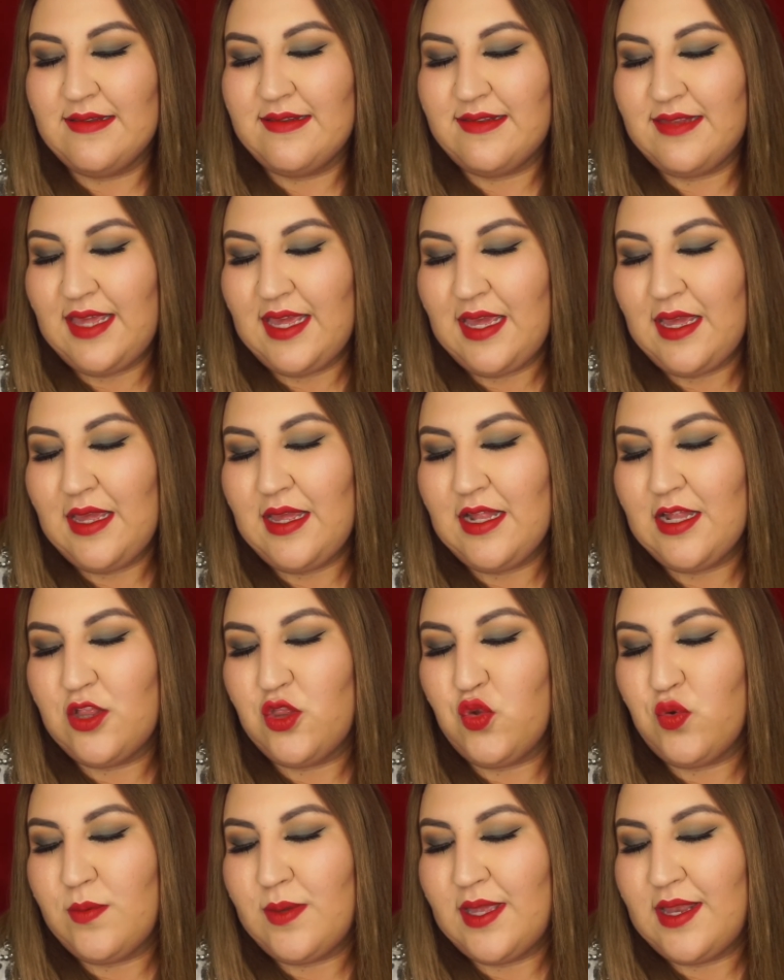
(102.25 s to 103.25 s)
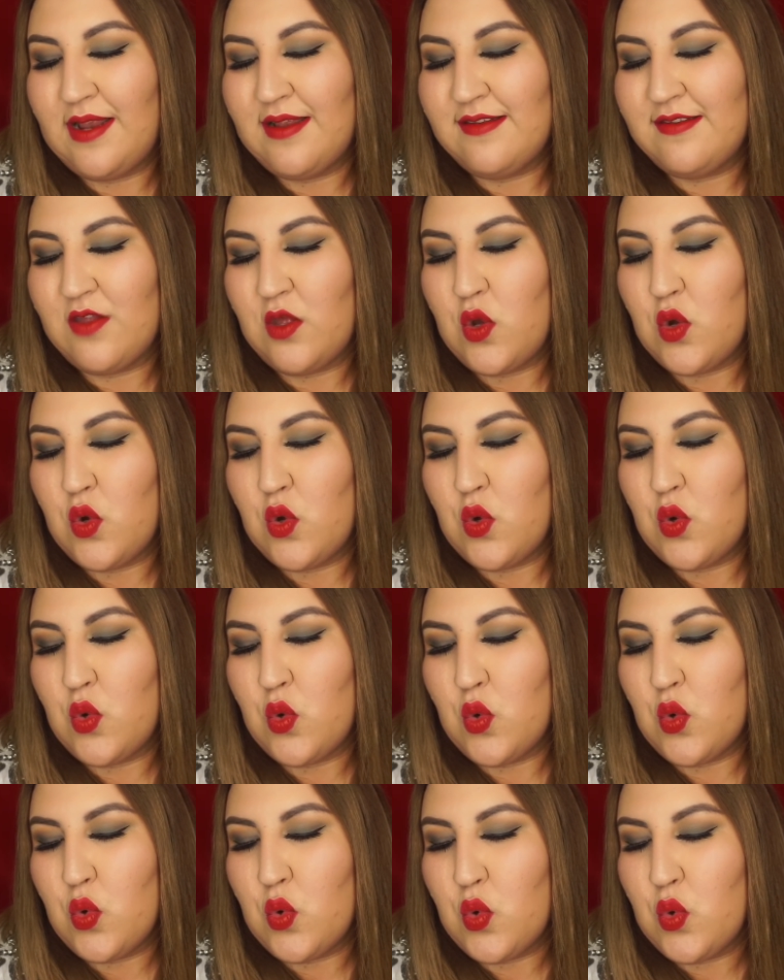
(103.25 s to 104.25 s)
Si tuvieras
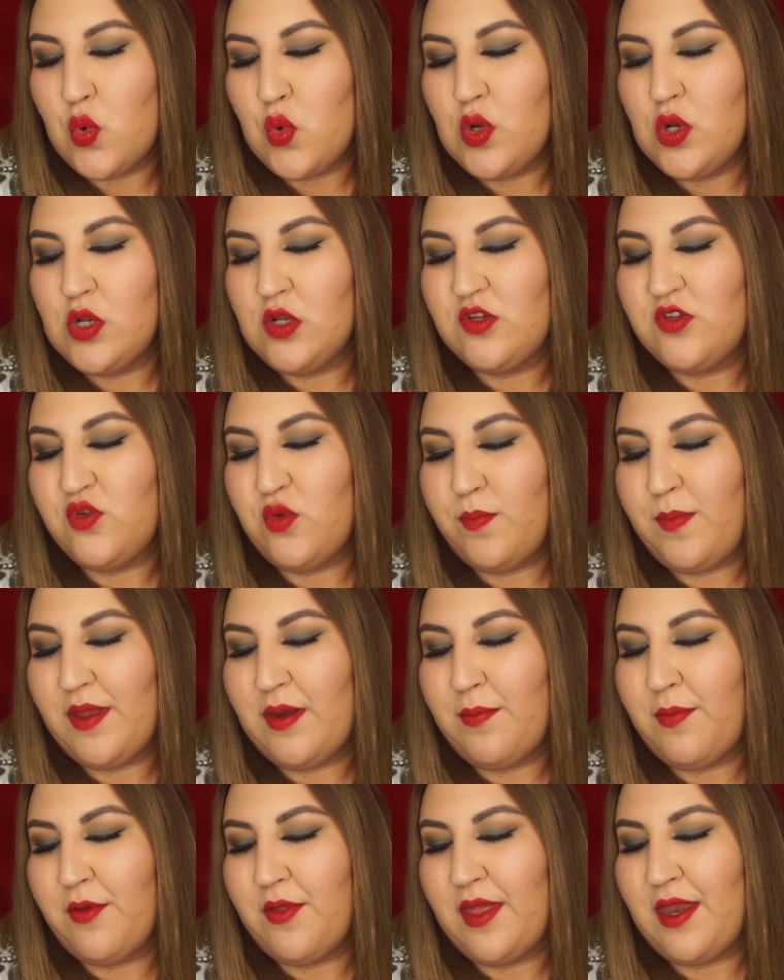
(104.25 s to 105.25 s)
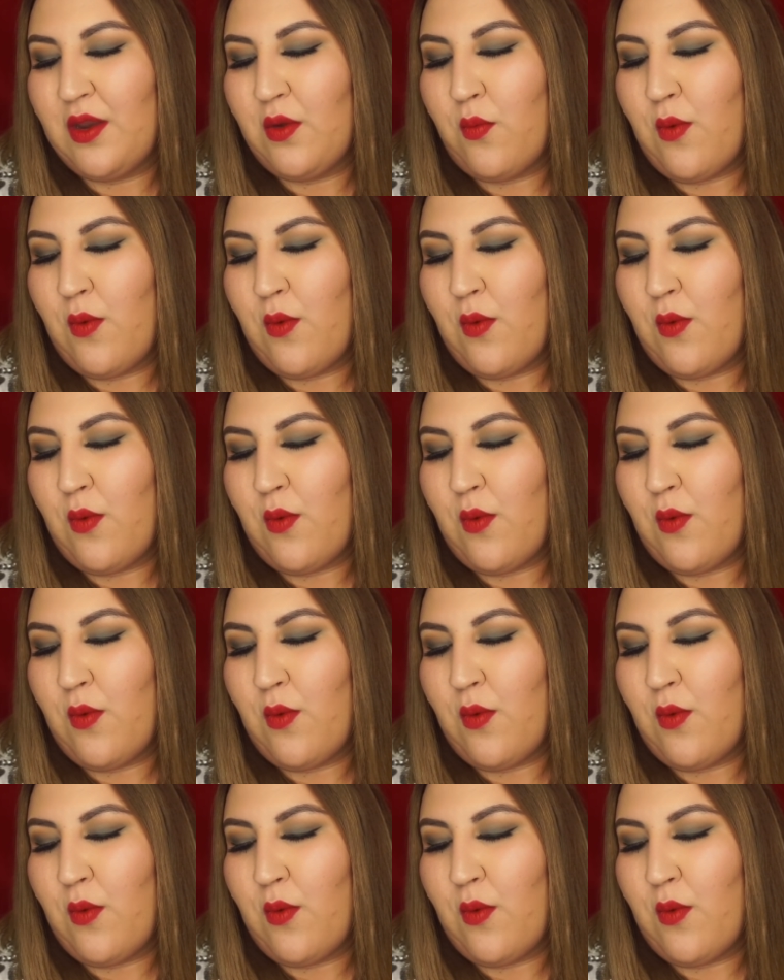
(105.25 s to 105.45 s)
un superpoder,